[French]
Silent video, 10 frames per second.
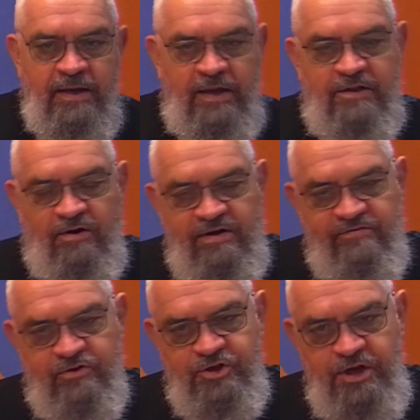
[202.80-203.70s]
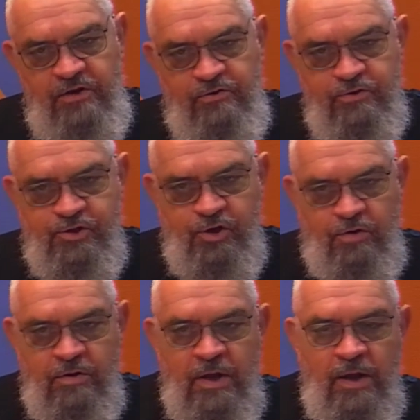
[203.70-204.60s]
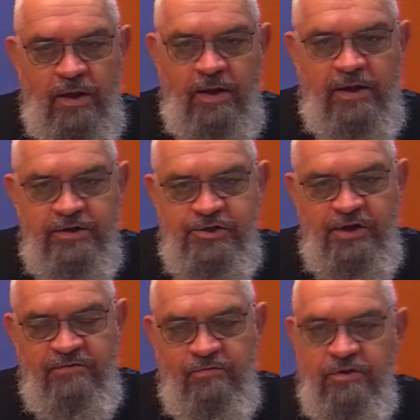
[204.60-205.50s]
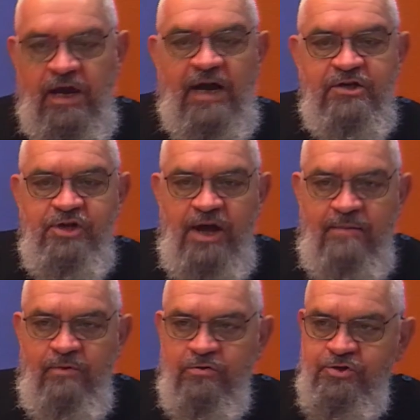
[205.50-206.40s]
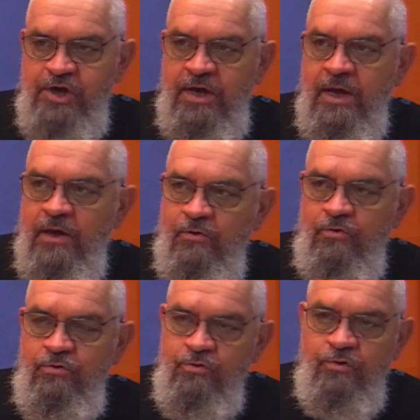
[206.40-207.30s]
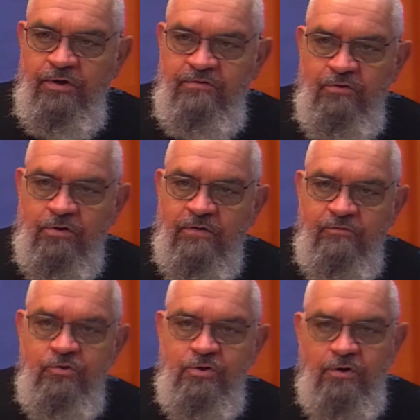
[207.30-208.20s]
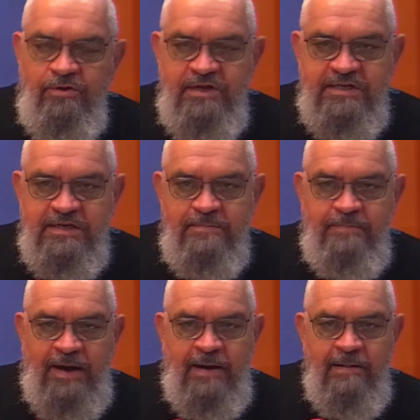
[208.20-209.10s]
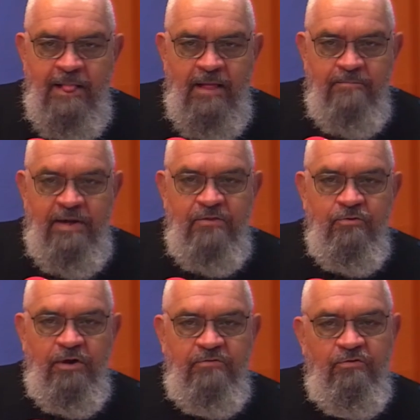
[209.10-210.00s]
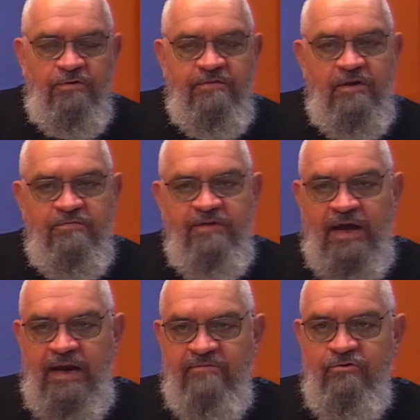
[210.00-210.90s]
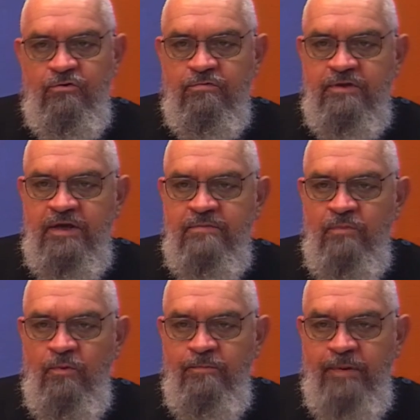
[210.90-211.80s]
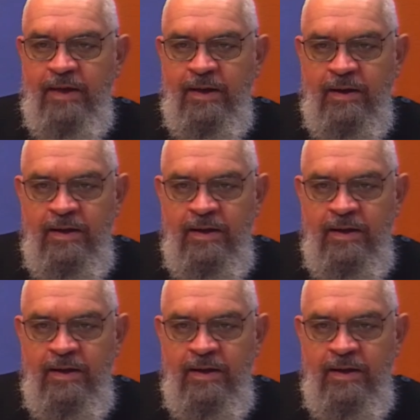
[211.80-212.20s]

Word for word: Et dans l'évangile de Jean, euh, Jésus dira, j'ai à manger une nourriture que vous ne connaissez pas, Ma nourriture, c'est de faire la volonté de mon Père.